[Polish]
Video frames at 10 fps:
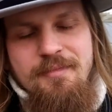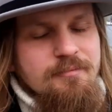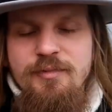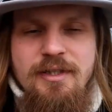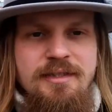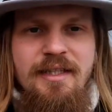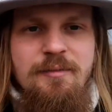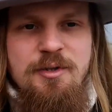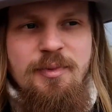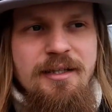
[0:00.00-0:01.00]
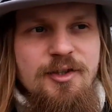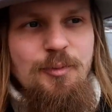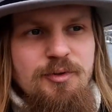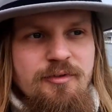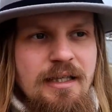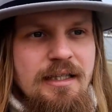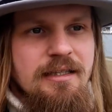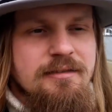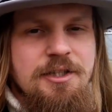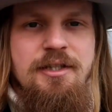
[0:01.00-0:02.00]
mówię, nie wiem, czy brali to pod
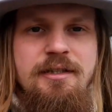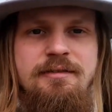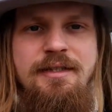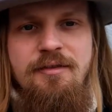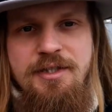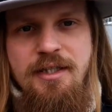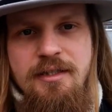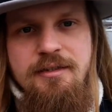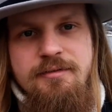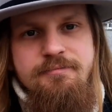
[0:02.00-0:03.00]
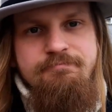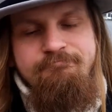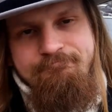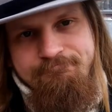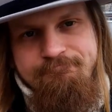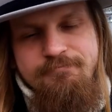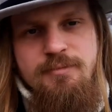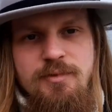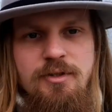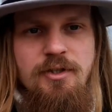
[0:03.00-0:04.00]
uwagę. Jeśli nie wzięli,
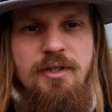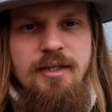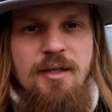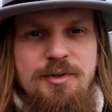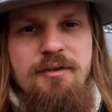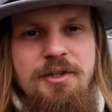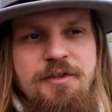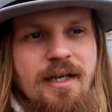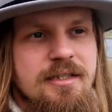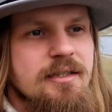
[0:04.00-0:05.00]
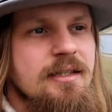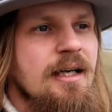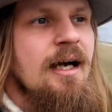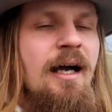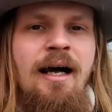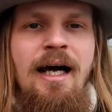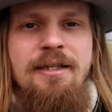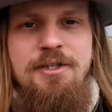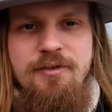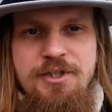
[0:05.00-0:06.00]
to trochę kiepsko o nich świadczy. A
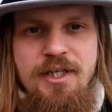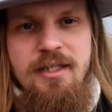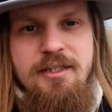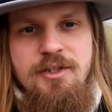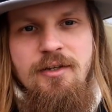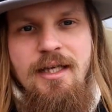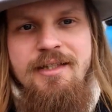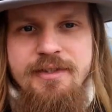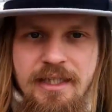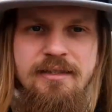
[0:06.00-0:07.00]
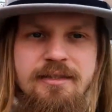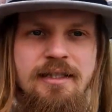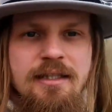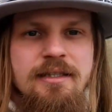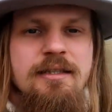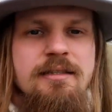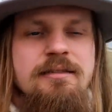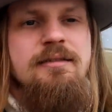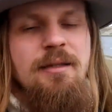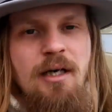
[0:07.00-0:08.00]
jeśli wzięli, to ewidentnie
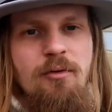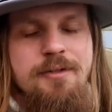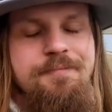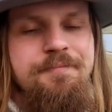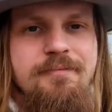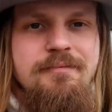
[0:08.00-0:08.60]
za mało.